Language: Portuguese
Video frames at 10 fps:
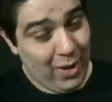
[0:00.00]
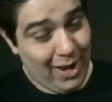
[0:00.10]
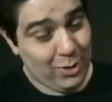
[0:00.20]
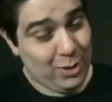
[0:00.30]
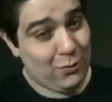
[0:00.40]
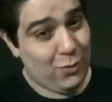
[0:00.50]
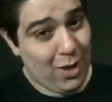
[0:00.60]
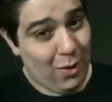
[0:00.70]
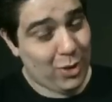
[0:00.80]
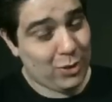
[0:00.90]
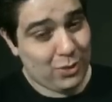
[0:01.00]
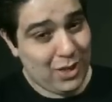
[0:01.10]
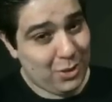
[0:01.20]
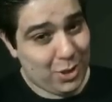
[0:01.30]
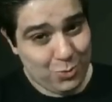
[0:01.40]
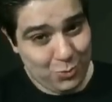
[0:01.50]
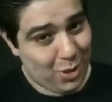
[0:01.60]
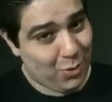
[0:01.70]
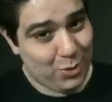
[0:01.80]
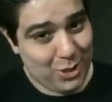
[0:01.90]
erro de divulgar um resultado que
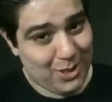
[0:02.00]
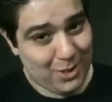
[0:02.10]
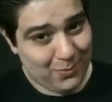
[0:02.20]
nunca aconteceu,